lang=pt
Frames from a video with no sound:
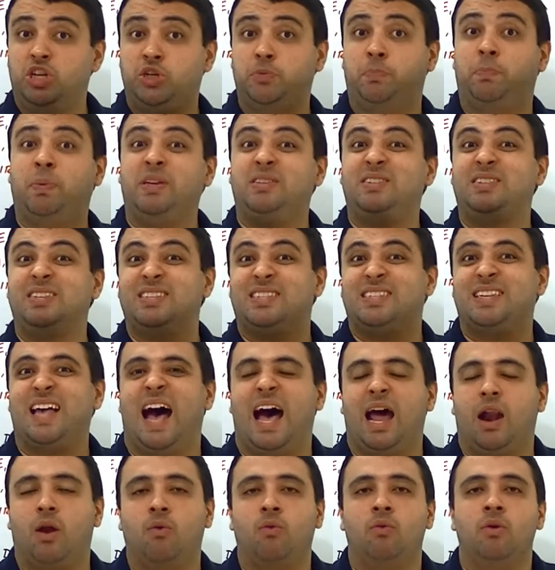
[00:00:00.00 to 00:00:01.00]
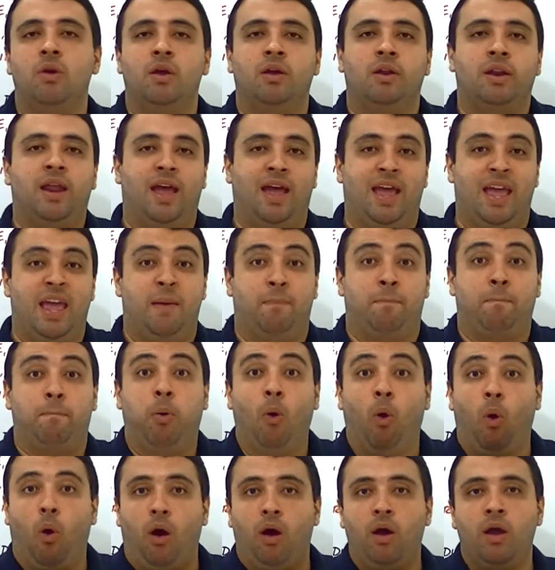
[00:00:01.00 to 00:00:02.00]
eles precisaram né,
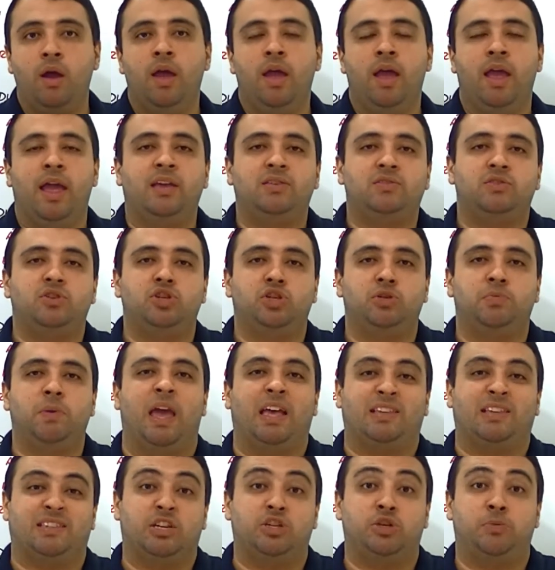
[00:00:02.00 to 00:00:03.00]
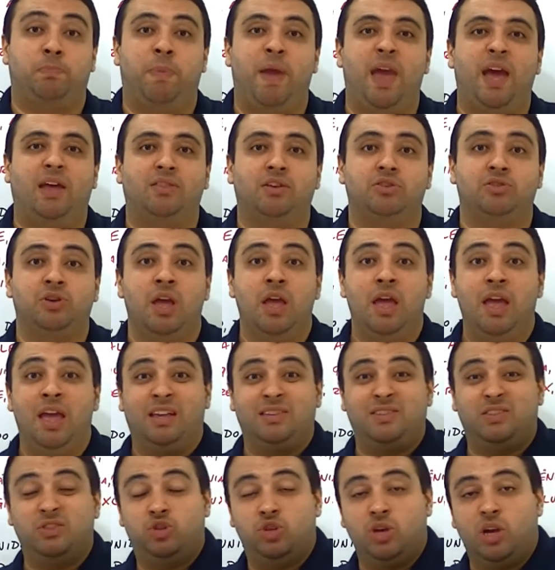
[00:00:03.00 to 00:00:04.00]
repor esses, essas perdas,
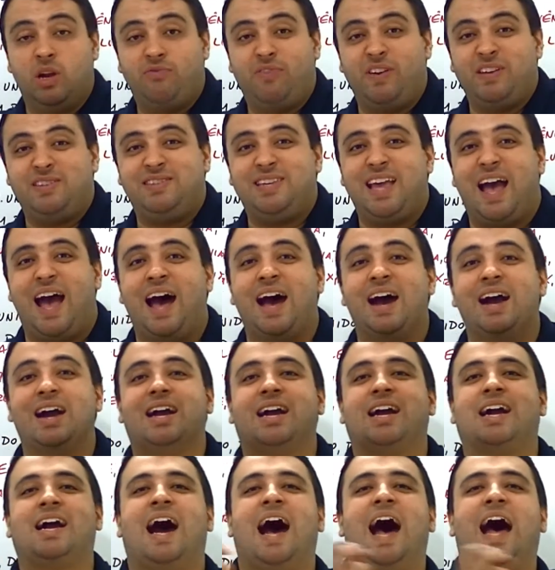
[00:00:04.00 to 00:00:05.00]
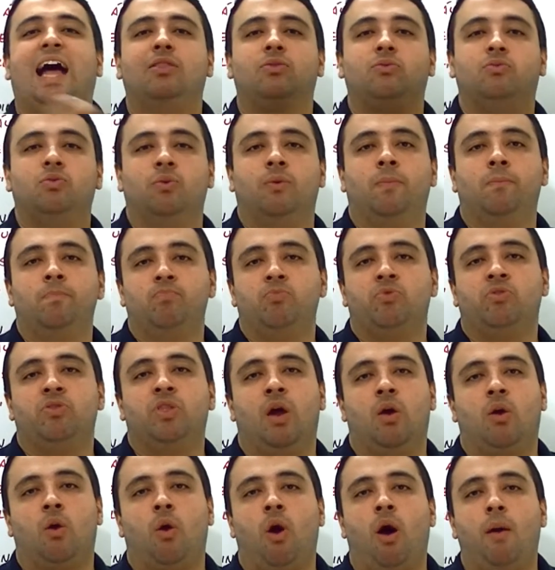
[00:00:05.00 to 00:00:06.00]
esse dinheiro vai ser arrancado da
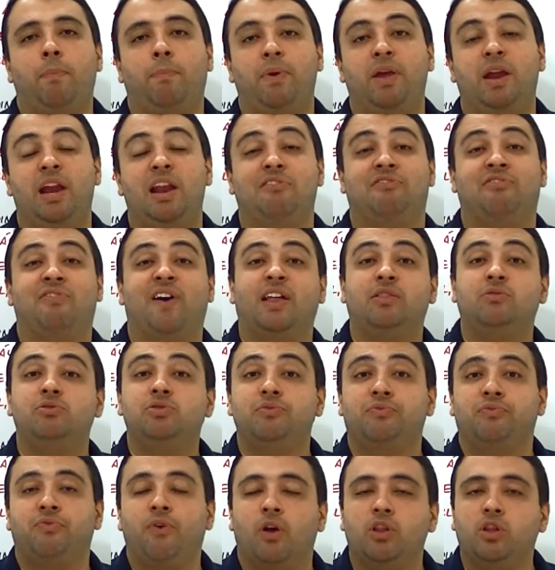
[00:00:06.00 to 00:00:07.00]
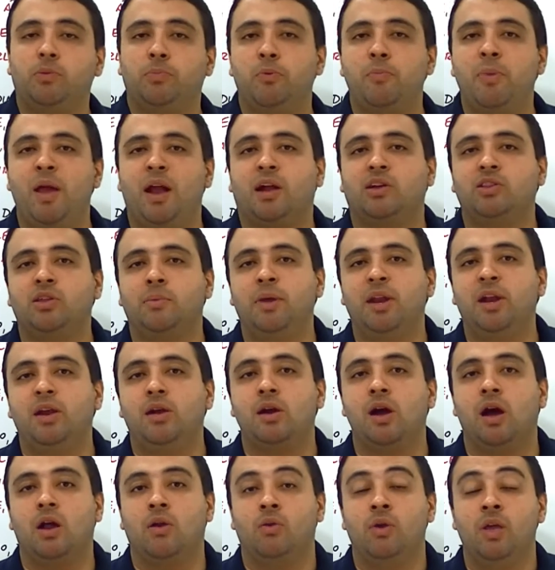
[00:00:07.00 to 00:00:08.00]
Europa e levado de volta para o mercado
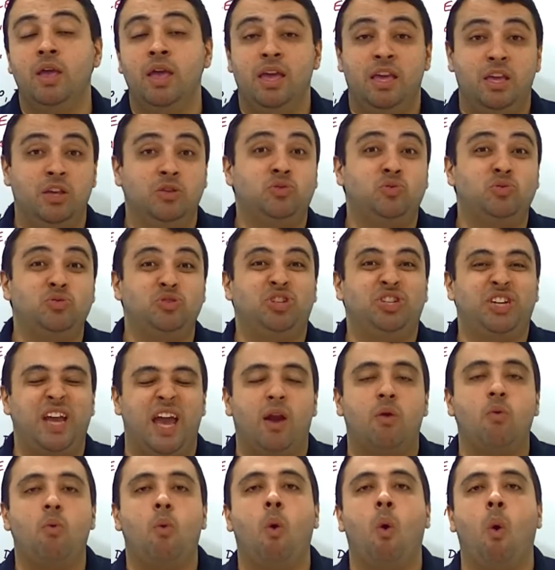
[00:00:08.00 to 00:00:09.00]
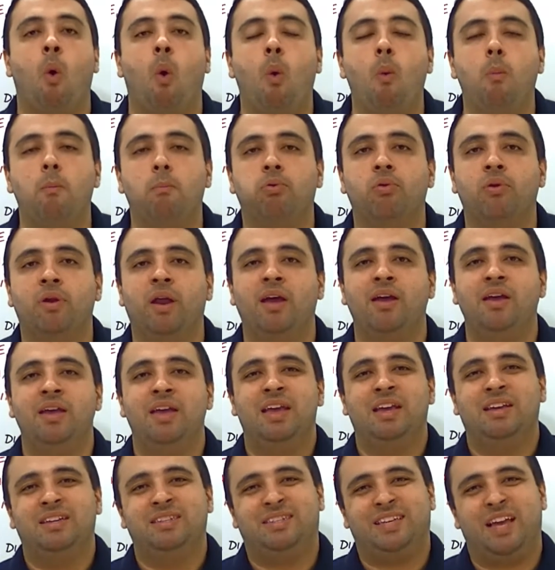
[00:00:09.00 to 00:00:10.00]
americano. Isso gera um rombo, né?
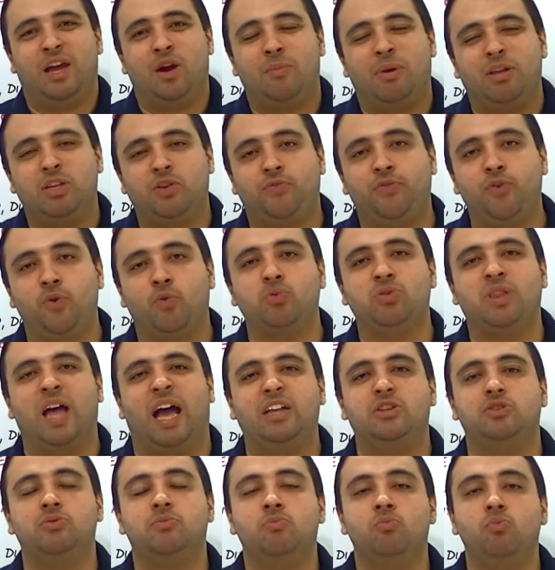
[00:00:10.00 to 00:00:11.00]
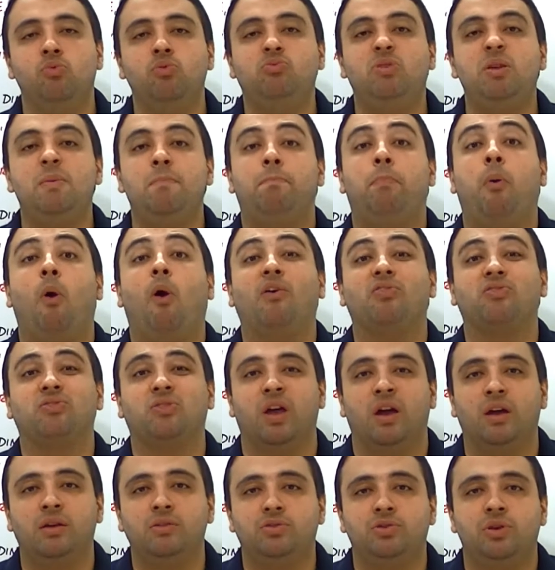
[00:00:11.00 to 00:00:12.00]
gera uma dificuldade muito
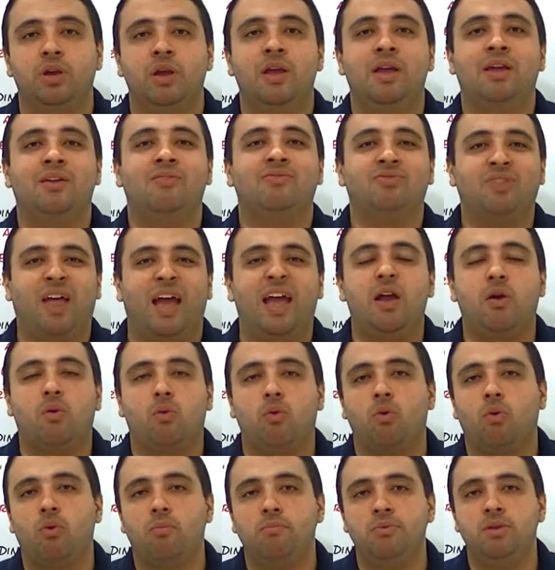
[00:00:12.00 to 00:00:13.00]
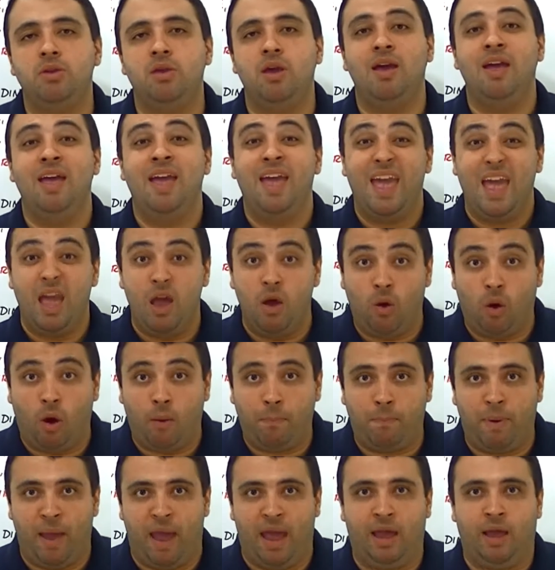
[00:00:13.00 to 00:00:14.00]
importante na economia
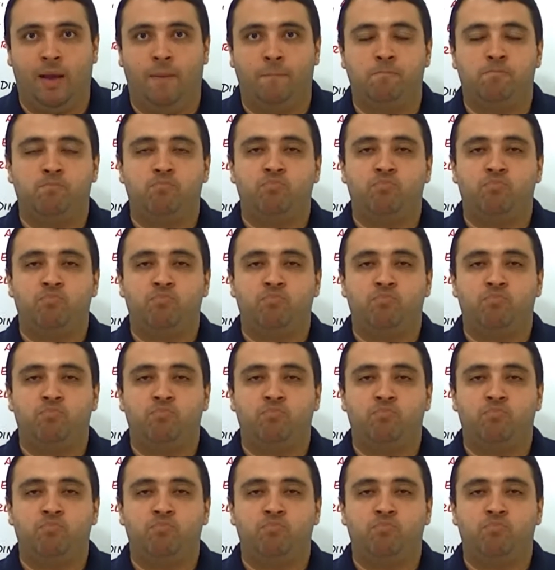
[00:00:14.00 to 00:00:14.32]
europeia.